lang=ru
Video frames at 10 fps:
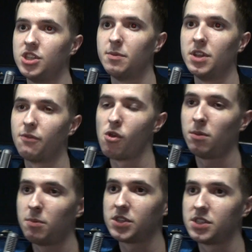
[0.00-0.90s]
темы на
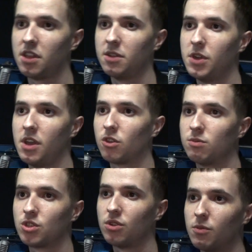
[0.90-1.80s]
форуме постоянно были о
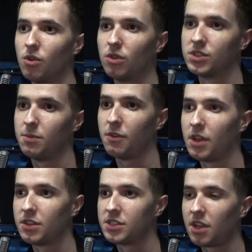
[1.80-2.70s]
том, что, мол, он
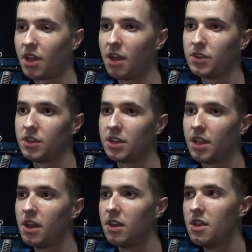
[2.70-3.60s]
забивает на Старкрафт и так
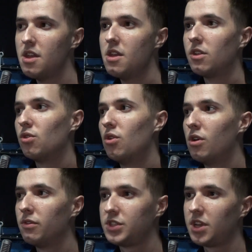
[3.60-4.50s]
далее.
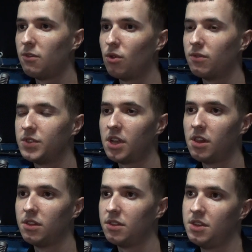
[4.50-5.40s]
Но все равно он
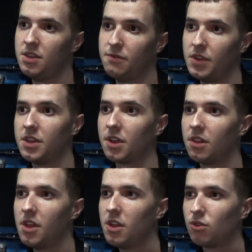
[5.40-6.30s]
взял и выиграл.
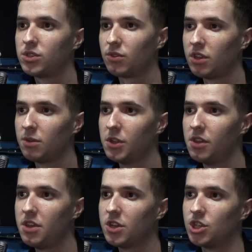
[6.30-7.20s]
То есть вот это было
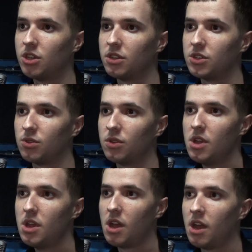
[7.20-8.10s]
неожиданностью.
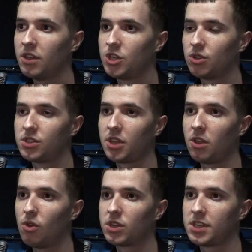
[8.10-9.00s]
А насчет
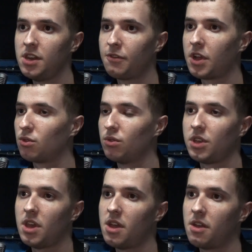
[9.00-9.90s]
стрелок Сливка, тут
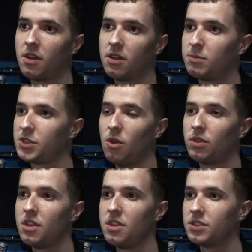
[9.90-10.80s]
я
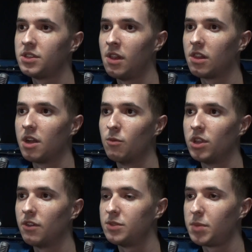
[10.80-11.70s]
абсолютно не знал, кому
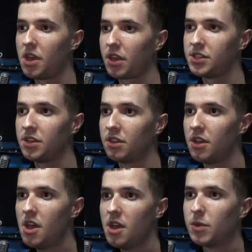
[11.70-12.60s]
отдавать приоритет,
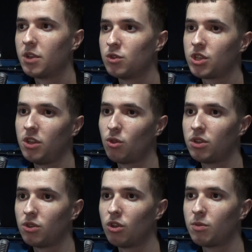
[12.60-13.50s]
потому что и
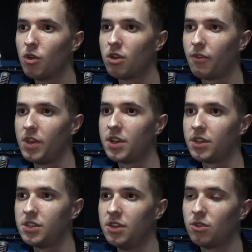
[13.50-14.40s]
тот, и тот мог
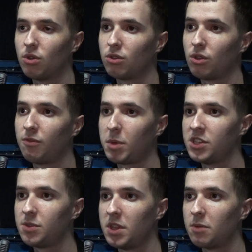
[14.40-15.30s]
выиграть. И тот, и тот, в
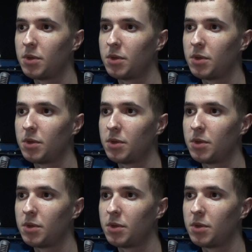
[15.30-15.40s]
принципе, на